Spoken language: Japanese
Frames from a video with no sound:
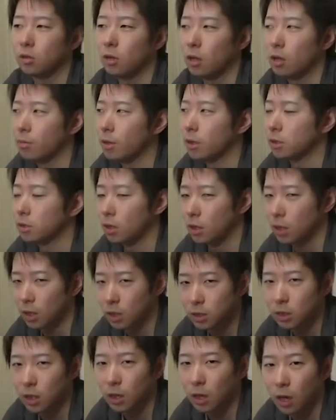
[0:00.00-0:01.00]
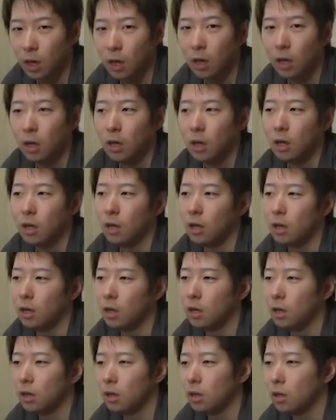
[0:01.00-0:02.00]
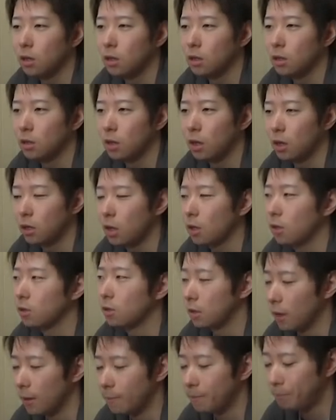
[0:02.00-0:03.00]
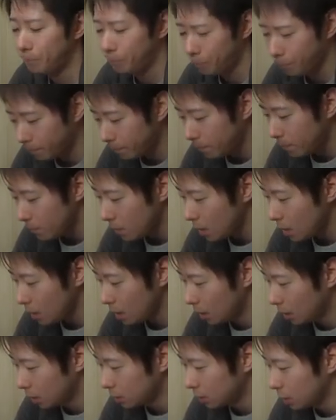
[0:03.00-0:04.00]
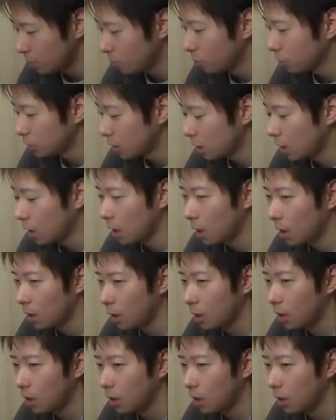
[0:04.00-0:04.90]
そのアドバイスは活かしながら、えー、やっていくんで、えー、ぜひもしなんか、